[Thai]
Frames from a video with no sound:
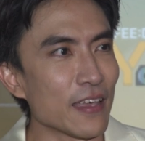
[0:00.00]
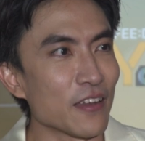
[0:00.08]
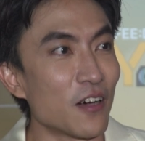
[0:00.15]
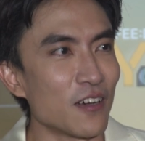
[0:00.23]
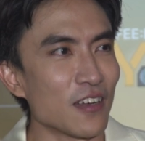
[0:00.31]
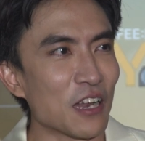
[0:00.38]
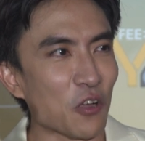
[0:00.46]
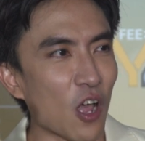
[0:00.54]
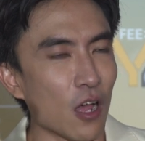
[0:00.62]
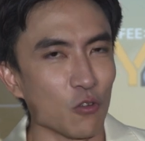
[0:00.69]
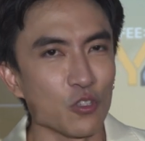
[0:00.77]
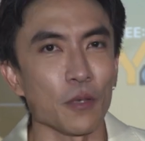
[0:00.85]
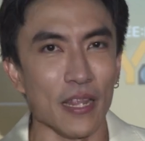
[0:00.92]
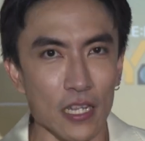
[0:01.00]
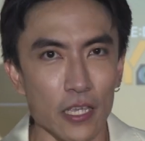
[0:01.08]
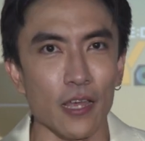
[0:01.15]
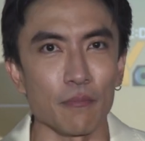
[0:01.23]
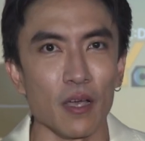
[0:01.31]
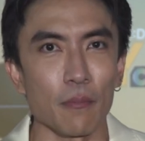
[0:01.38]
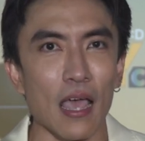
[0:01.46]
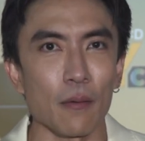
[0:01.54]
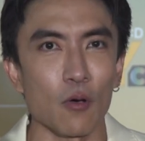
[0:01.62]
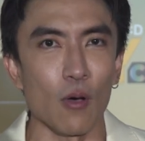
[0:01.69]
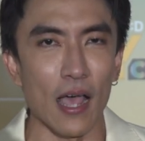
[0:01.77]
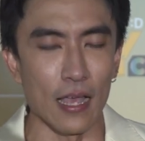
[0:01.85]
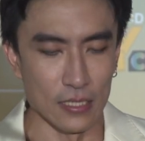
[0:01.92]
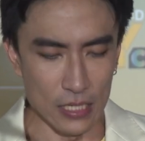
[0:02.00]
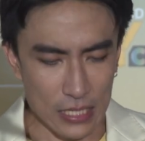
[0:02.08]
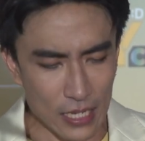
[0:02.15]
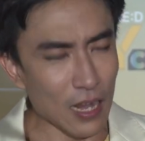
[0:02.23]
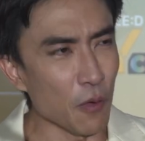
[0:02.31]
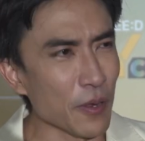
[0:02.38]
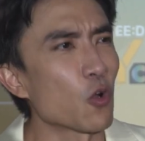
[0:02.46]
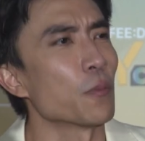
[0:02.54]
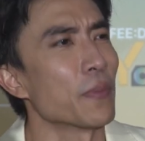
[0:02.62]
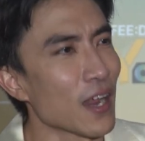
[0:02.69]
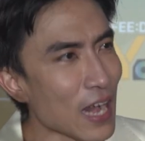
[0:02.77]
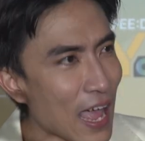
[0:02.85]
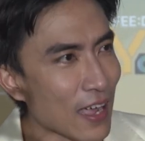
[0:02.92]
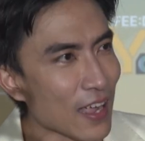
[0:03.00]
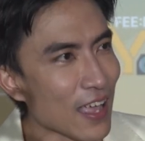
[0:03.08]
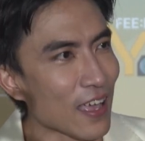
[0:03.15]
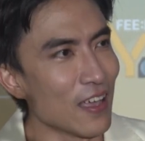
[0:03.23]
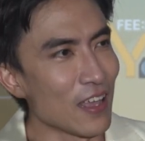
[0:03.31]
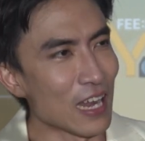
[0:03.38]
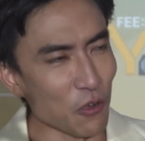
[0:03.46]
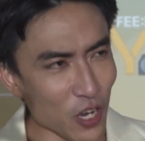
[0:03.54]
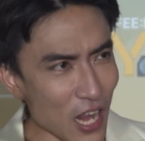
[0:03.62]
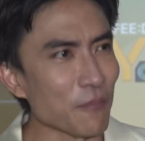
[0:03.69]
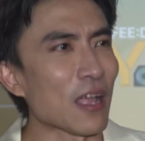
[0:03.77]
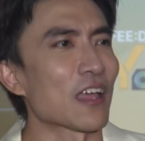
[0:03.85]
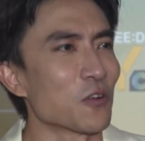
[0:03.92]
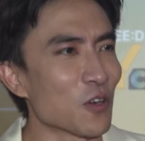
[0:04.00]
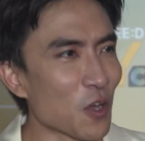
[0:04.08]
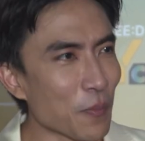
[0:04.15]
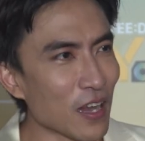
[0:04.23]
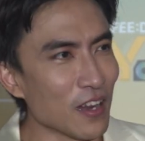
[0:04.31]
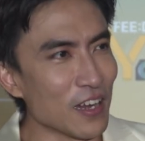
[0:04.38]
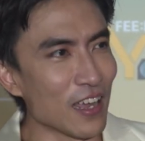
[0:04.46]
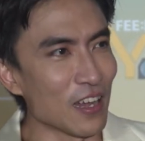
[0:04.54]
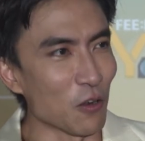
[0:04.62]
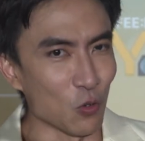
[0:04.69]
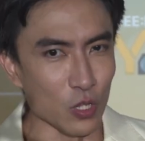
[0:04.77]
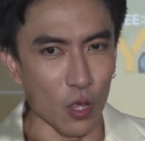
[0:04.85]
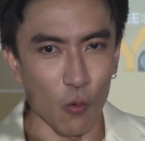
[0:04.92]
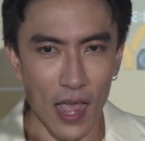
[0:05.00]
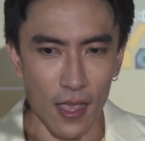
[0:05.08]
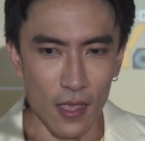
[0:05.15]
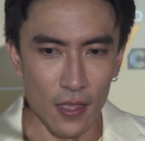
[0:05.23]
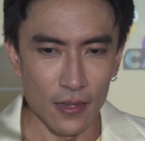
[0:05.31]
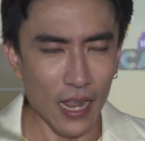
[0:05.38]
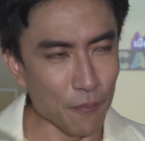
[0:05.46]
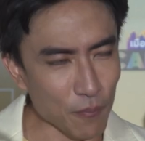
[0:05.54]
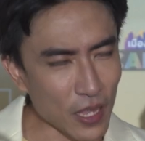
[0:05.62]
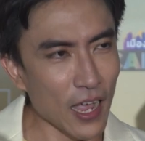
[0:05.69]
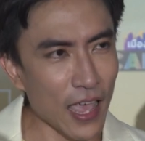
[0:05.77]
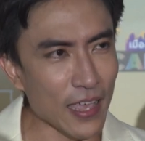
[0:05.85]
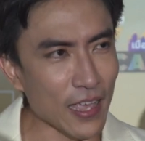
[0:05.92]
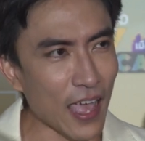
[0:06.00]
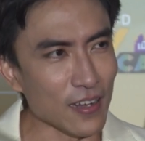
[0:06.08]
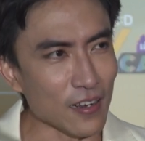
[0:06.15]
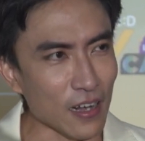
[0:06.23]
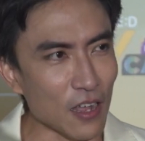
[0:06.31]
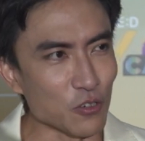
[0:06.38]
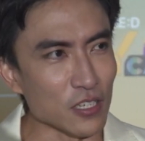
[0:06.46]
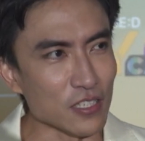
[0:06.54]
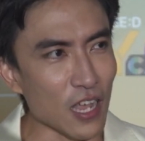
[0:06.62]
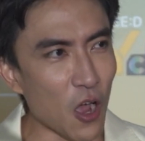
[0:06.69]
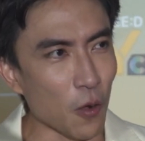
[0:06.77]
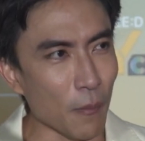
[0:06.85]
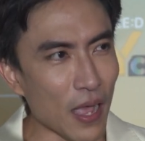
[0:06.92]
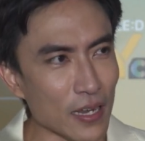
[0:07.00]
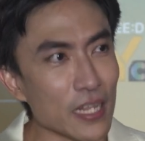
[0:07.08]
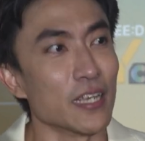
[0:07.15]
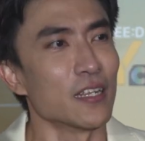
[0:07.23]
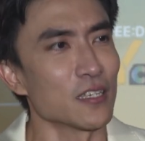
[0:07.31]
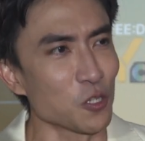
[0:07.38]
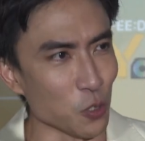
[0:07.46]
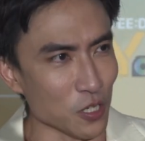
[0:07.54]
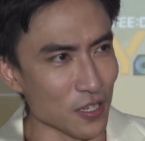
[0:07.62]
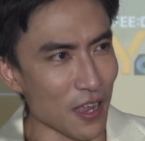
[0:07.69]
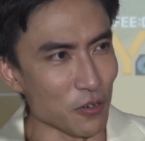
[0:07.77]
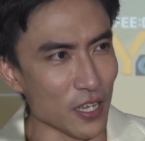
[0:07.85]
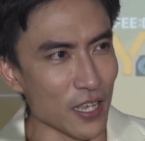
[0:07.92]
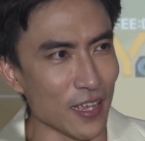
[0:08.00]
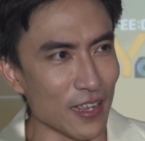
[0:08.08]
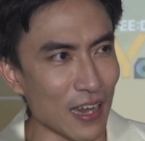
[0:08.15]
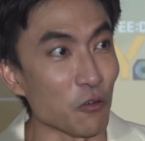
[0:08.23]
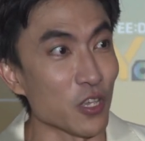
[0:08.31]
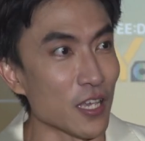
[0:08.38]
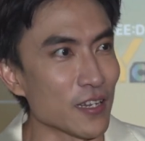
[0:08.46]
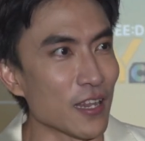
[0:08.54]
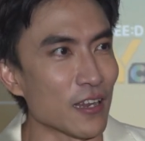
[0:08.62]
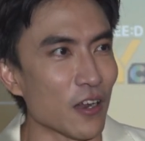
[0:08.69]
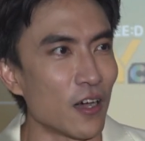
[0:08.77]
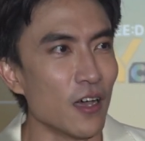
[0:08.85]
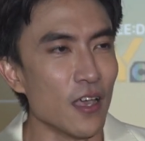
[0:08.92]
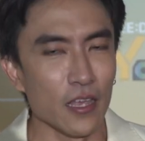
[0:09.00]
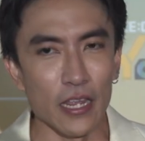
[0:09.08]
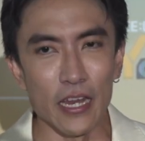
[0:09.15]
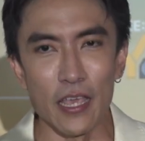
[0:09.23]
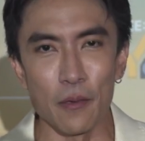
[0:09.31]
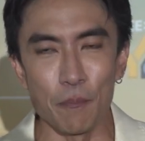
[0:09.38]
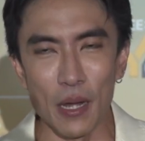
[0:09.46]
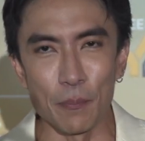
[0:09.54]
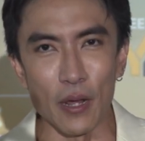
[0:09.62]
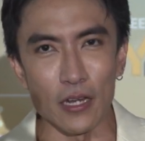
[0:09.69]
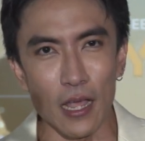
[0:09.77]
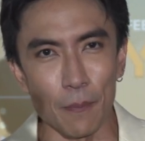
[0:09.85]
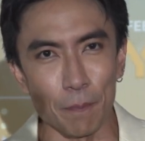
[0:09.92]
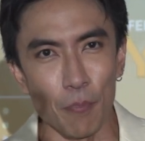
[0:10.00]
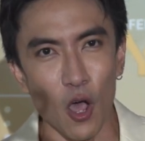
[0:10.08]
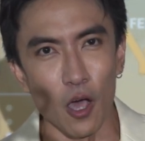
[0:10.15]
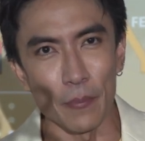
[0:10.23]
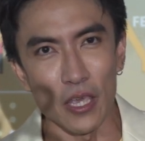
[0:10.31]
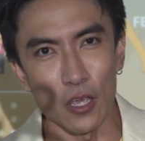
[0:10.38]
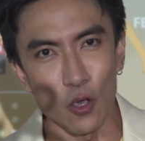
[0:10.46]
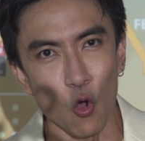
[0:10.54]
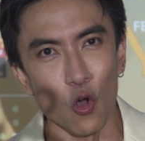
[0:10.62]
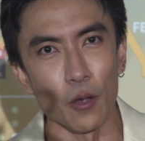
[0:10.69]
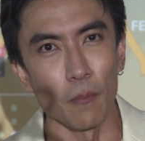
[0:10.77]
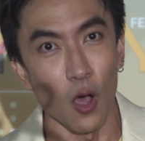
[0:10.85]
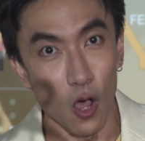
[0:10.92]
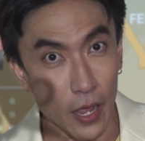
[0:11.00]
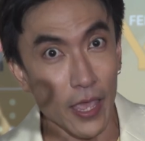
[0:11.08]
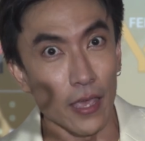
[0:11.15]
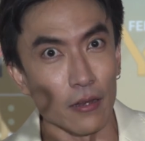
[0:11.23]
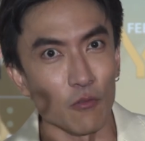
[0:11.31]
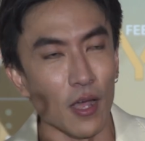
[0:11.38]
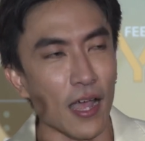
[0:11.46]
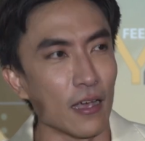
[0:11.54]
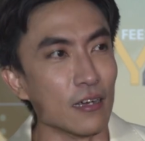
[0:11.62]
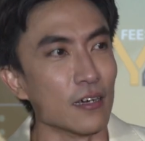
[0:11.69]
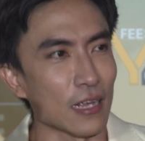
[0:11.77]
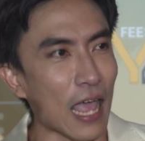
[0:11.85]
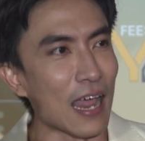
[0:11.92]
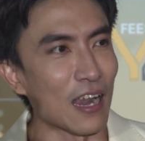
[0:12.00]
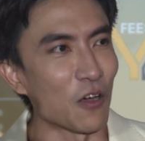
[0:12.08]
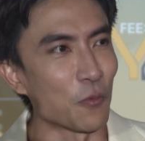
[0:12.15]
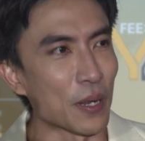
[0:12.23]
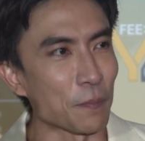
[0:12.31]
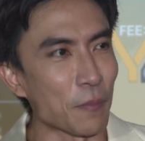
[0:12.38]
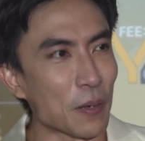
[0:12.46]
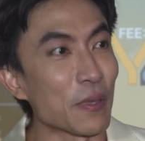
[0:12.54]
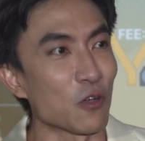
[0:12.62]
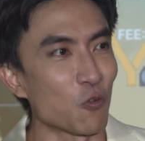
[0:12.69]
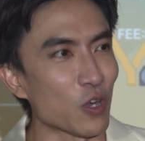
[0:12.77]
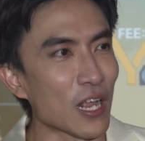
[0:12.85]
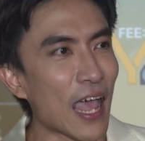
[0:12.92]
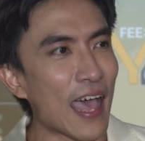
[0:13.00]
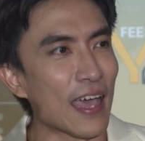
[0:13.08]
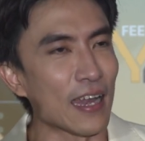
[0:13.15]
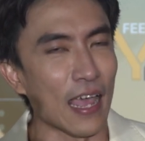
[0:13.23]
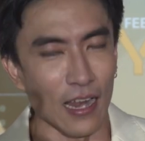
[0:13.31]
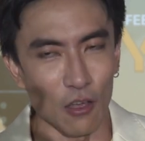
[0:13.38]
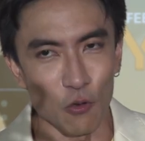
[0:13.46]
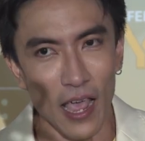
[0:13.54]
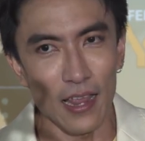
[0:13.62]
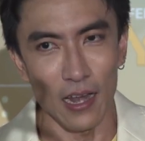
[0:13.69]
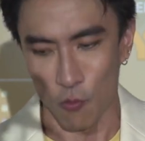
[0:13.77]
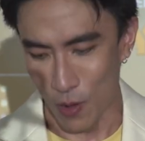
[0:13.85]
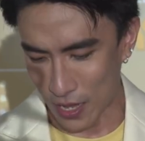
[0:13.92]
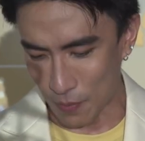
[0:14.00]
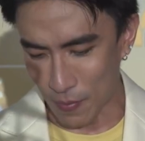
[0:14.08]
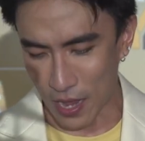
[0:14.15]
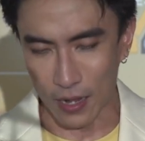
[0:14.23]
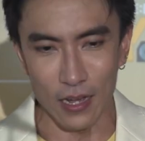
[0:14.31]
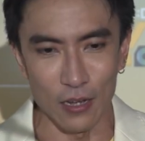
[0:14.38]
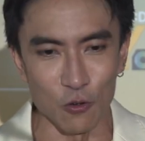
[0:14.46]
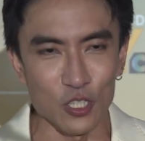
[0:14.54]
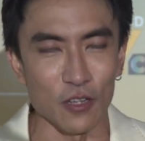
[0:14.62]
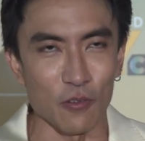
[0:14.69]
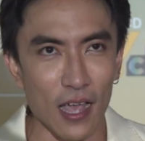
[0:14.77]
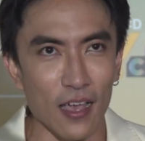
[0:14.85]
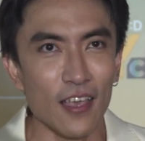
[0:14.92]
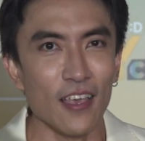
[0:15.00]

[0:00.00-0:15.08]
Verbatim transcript: เนาะแล้วก็รู้สึกเป็นเกียรติมากๆเพราะว่า จริงๆเราเป็นคนเบื้องหลังอ่ะเราก็ทำงานของเราไปเรื่อยๆเรารู้แต่ว่า ทำยังไงงานของเราถึงจะออกมาดีที่สุดเท่าที่เราคิดอ่ะเนาะทีนี้มันเหมือนกับพอมีคนมองเห็นว่า เอองานเรามันมันมีคุณค่านะแล้วให้รางวัลนี้มาก็เลยรู้สึกว่า